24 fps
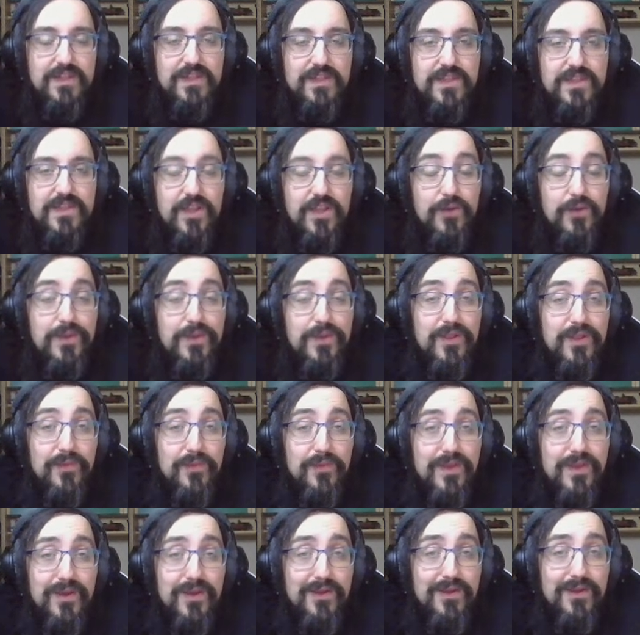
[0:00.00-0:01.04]
Non, oui, non,
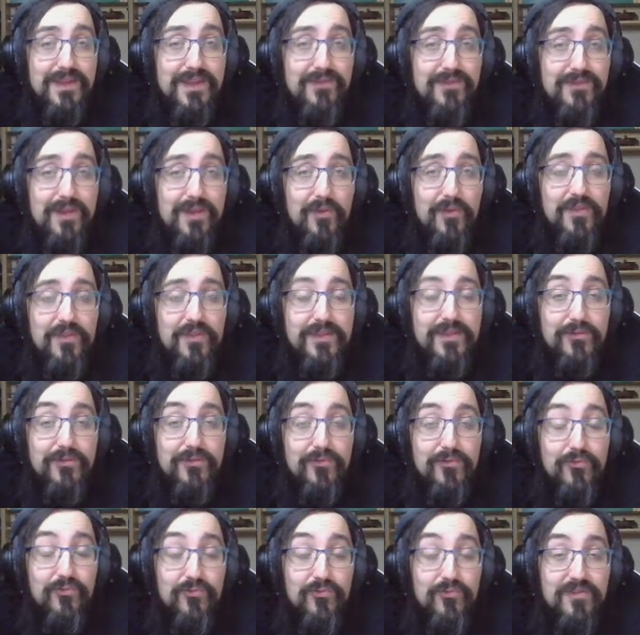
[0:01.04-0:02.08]
mais il y a vraiment des
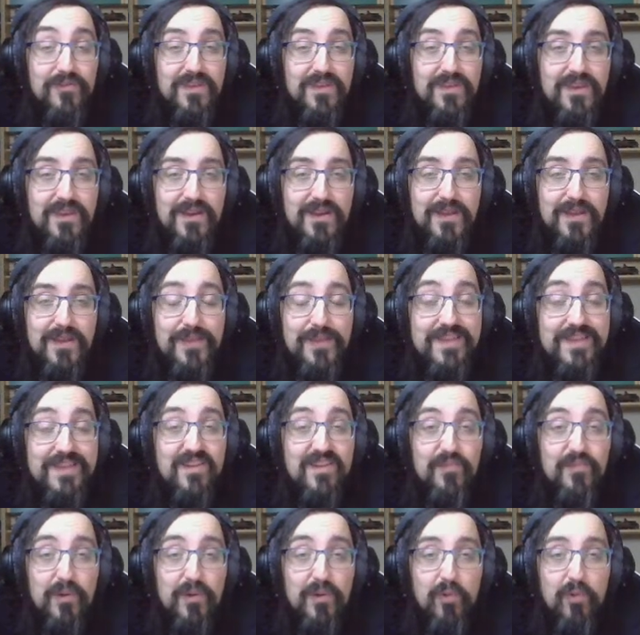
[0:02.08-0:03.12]
trucs où tu te dis, les mecs, ils savent
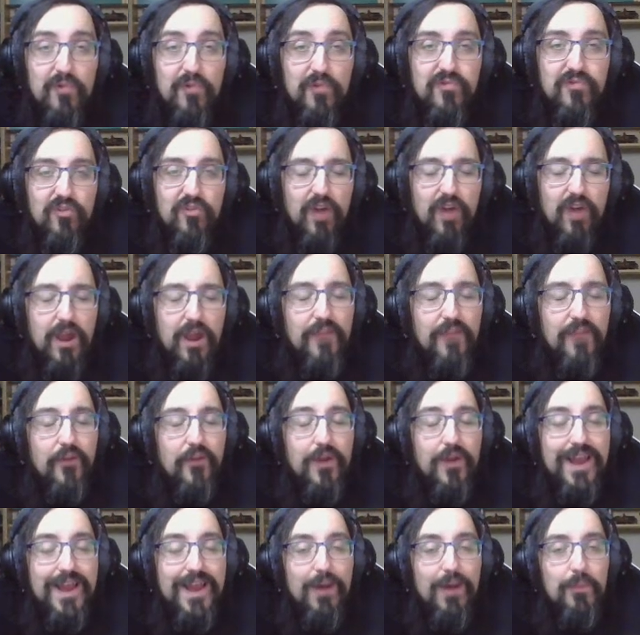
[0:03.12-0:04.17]
pas quoi en foutre. Genre, «Ah, attends,
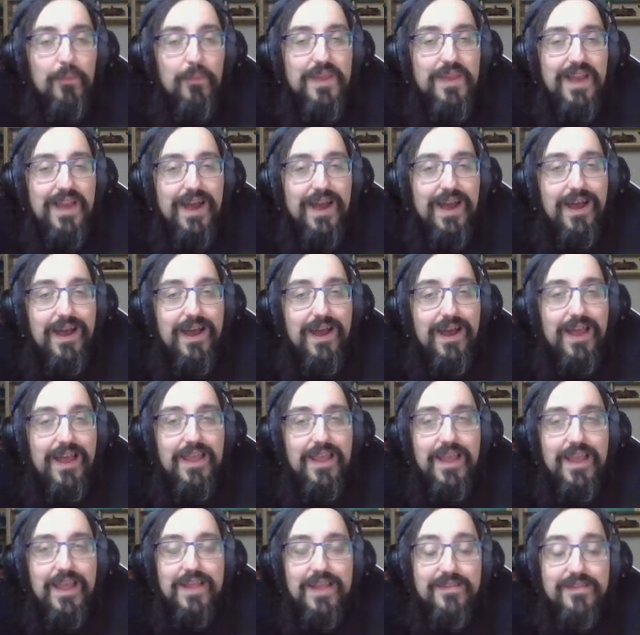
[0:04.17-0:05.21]
là, on met là.
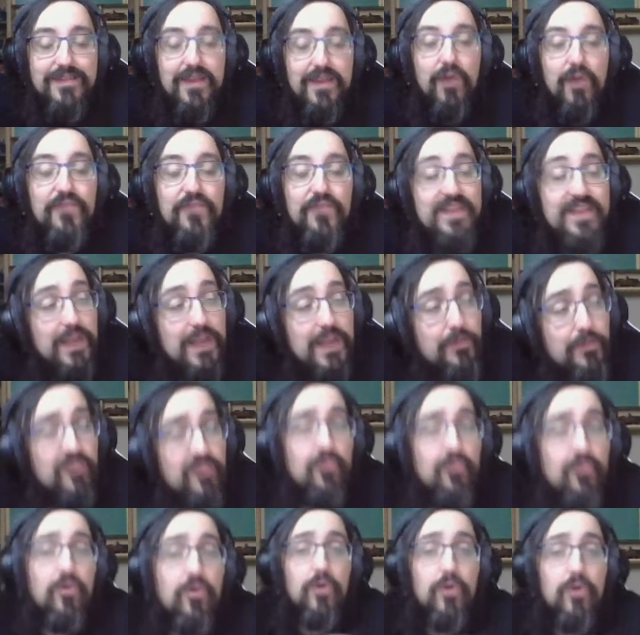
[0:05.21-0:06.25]
Tu sais, en fait, t'as
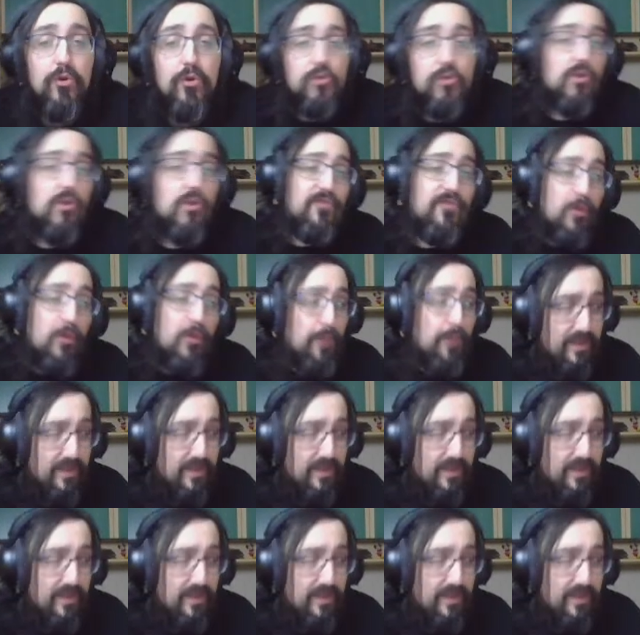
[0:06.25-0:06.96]
l'impression, le gnolfol pat